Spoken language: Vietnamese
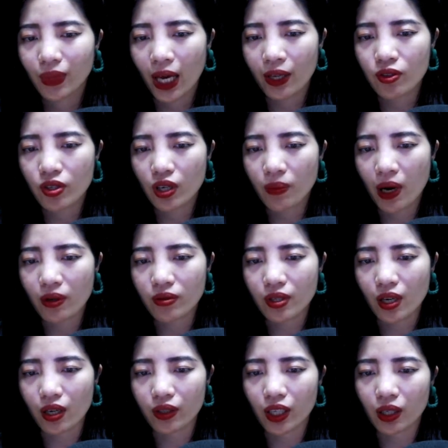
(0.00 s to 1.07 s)
Anh chưa bao
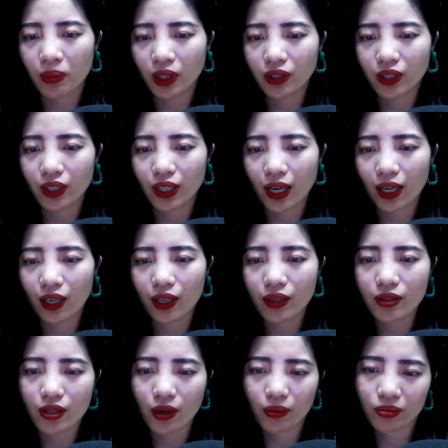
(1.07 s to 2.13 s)
giờ để bất kỳ ai lên
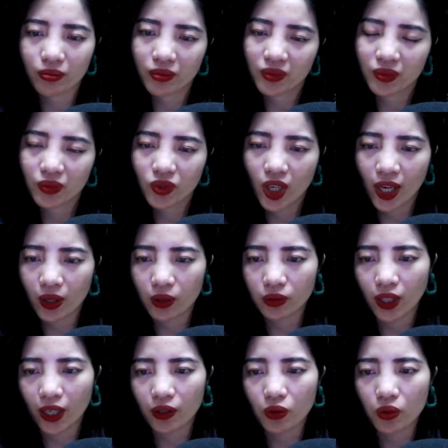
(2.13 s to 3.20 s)
giọng hay có
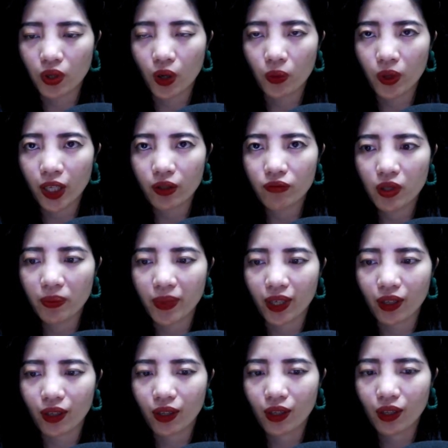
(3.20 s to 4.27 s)
thái độ hống hách với mình.
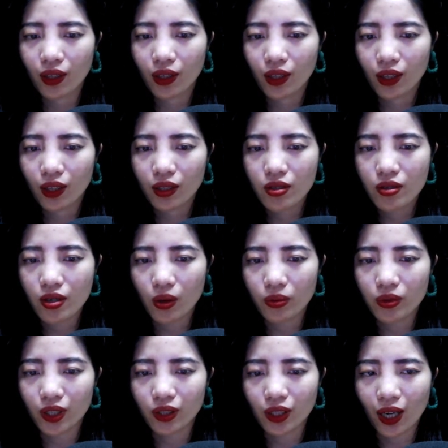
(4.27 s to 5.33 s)
Châu
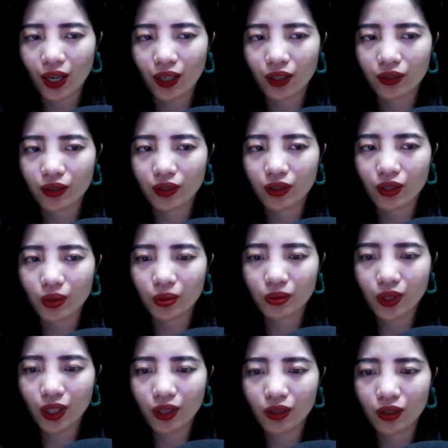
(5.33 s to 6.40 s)
Nhật Hạ là người đầu
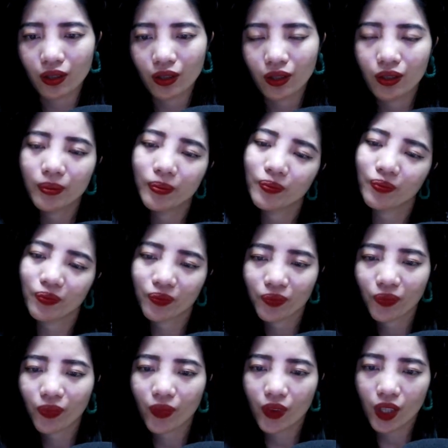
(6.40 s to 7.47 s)
tiên.
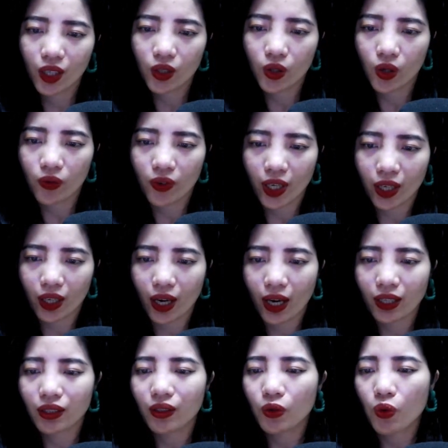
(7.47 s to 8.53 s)
Nhưng có vẻ
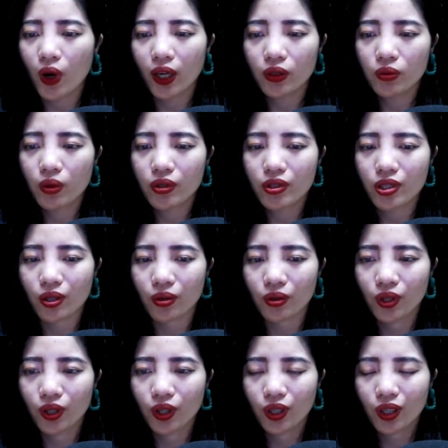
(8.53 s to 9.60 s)
anh đã quá nuông chiều,
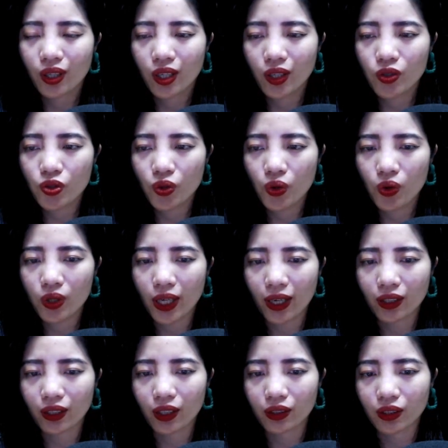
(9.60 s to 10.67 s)
khiến cho cô
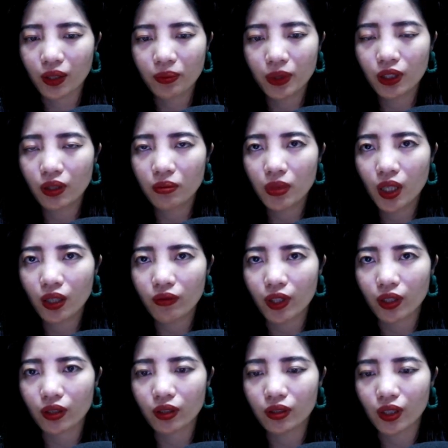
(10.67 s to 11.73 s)
nàng càng thêm ương bướng và
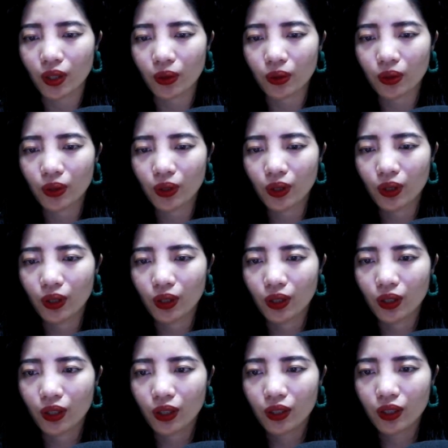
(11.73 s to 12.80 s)
cứng đầu.
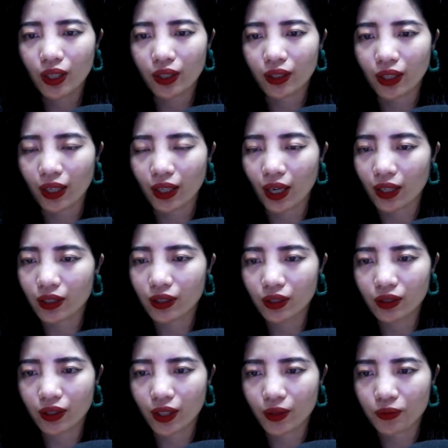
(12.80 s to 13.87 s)
Lần này anh nhất
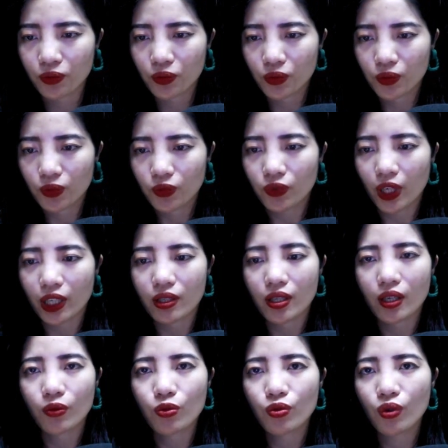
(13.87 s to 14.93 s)
định phải
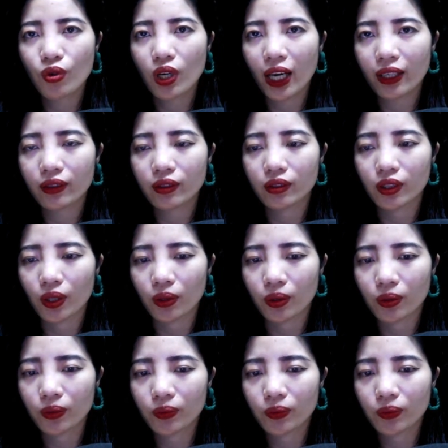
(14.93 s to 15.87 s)
dạy dỗ lại từ đầu.